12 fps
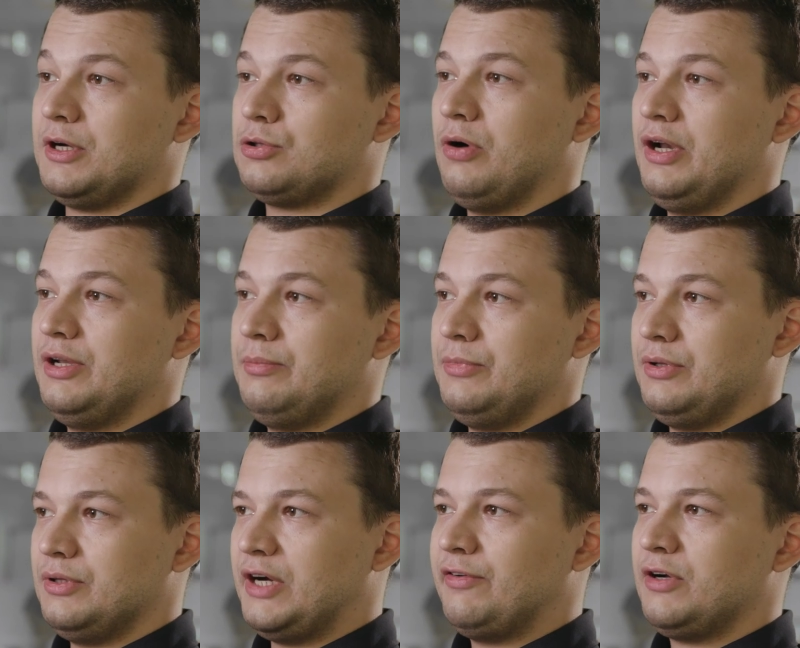актуальными
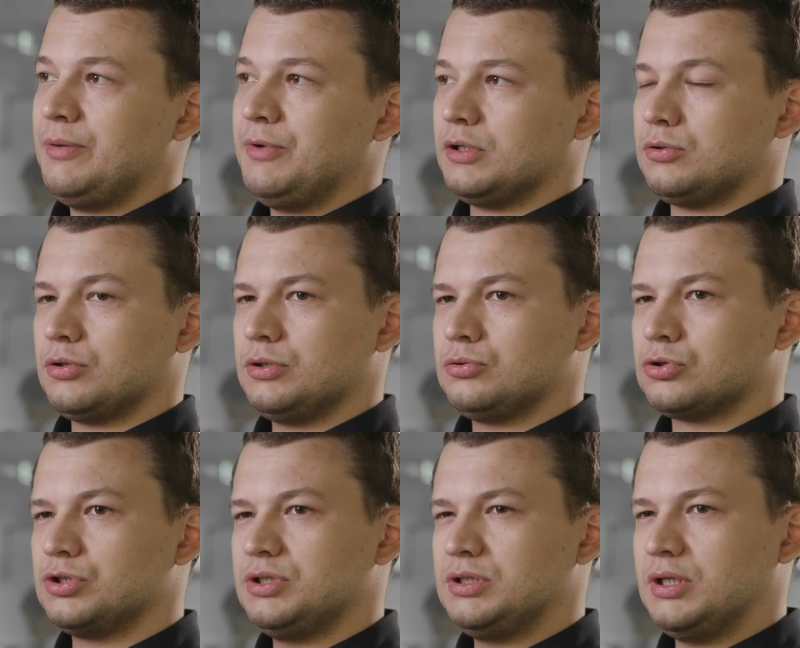навыками, которые
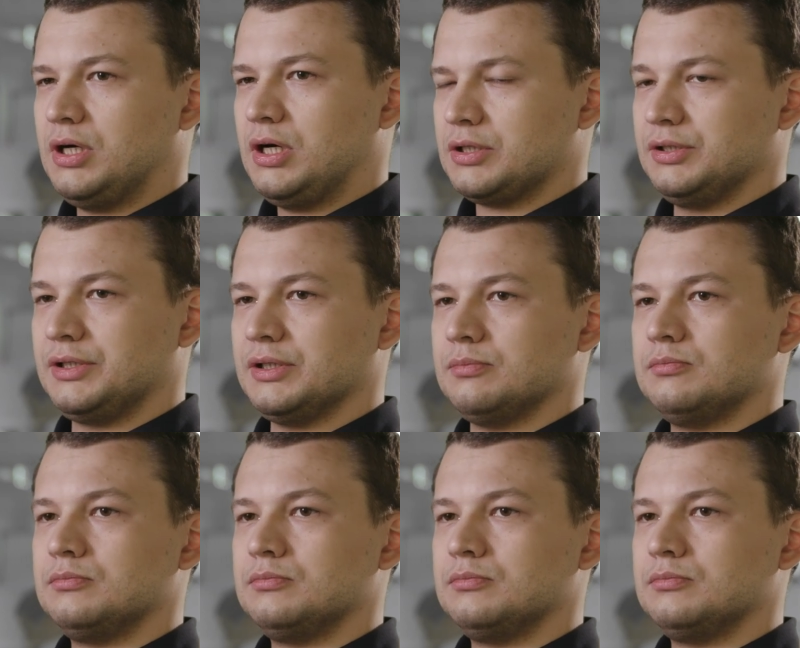нужны на рынке.